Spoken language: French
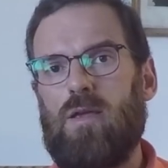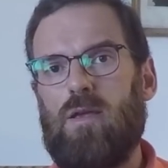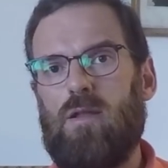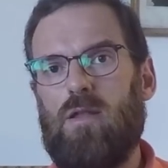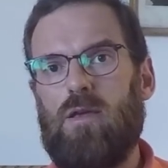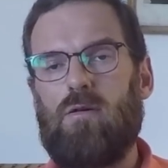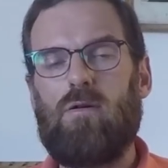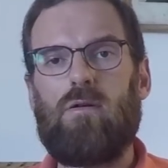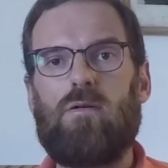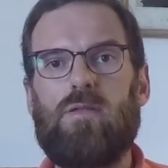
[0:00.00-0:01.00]
Il
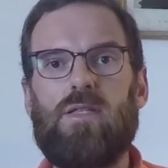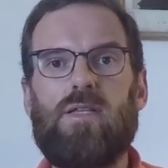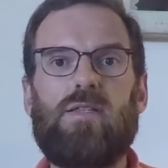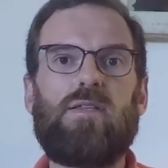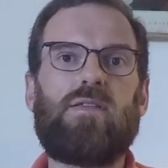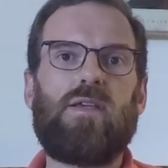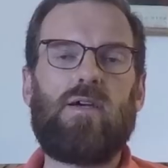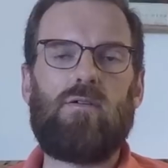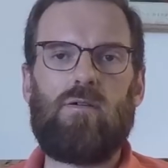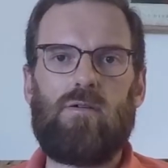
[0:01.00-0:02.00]
est
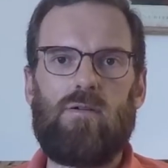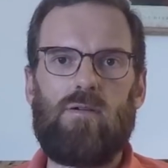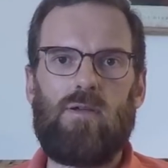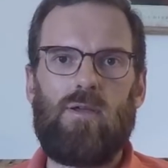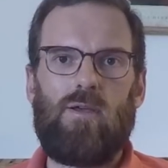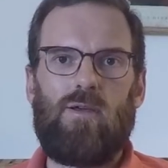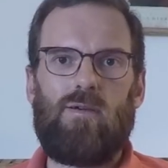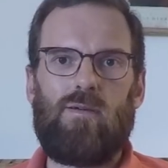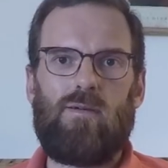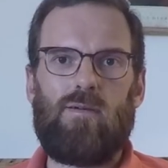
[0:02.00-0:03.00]
diététicien
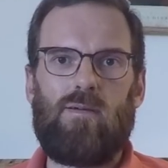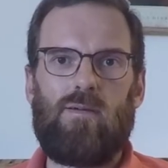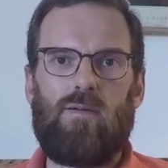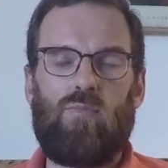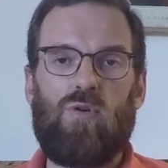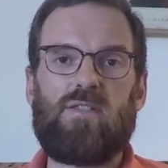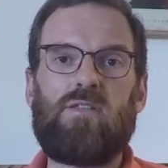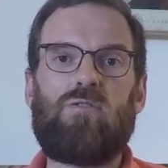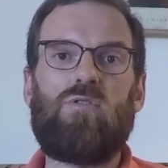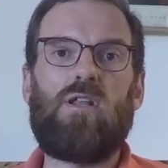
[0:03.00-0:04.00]
pour
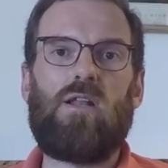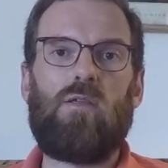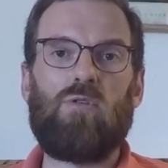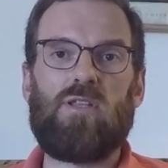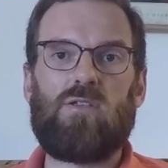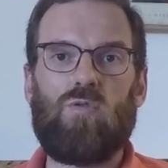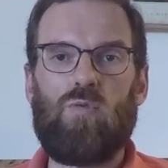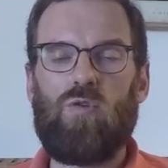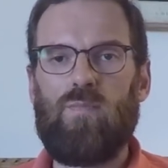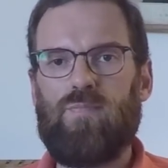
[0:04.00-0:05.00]
l'Institut de l'alimentation
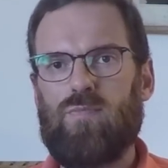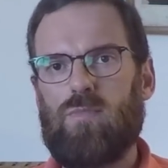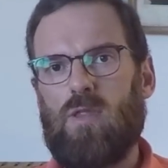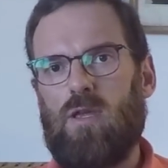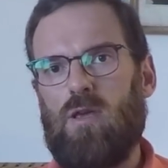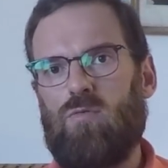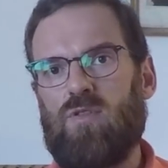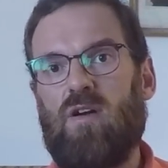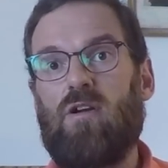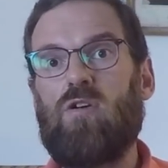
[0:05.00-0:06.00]
bio et on
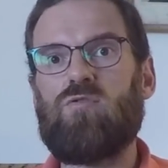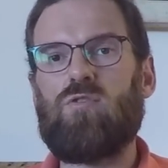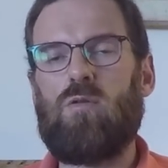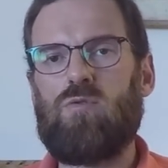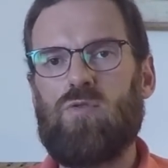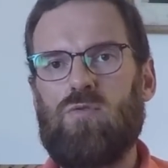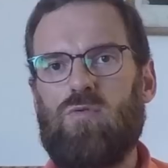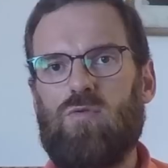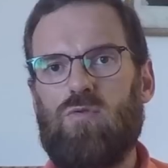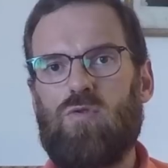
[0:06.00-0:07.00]
travaille ensemble sur
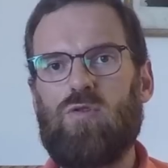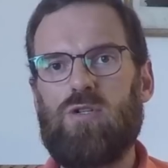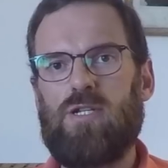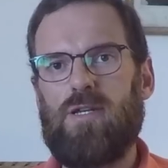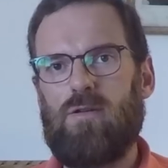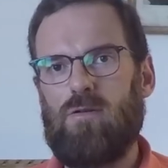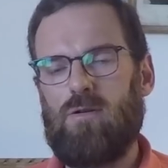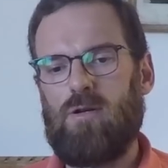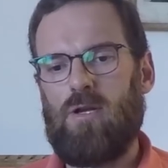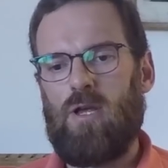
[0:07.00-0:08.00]
du, du coaching
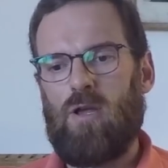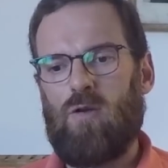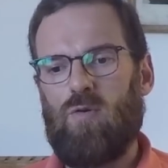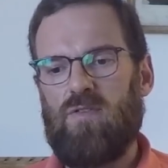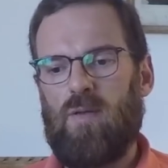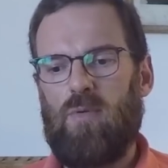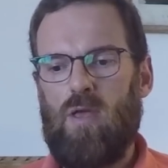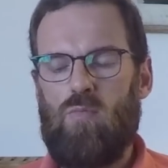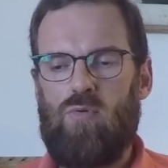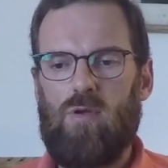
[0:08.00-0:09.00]
course à
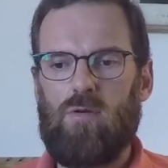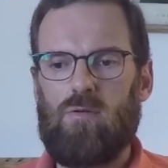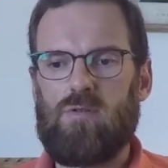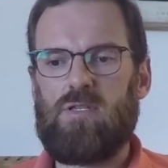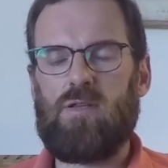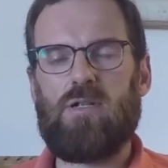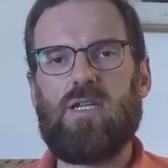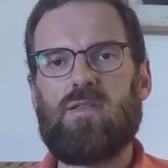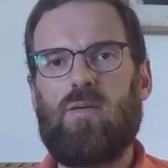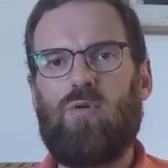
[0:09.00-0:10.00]
pied. Et puis euh, on se disait, bah,
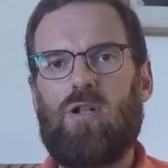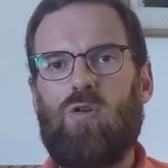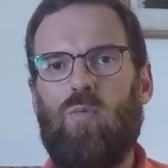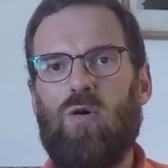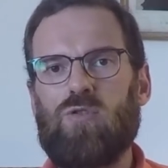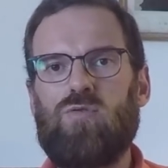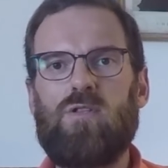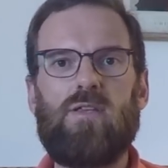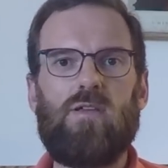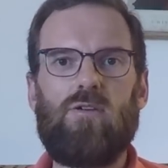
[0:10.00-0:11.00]
tiens, ça peut être
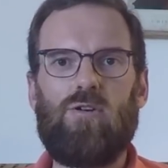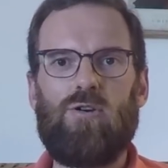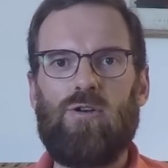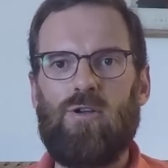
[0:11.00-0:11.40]
l'opportunité euh,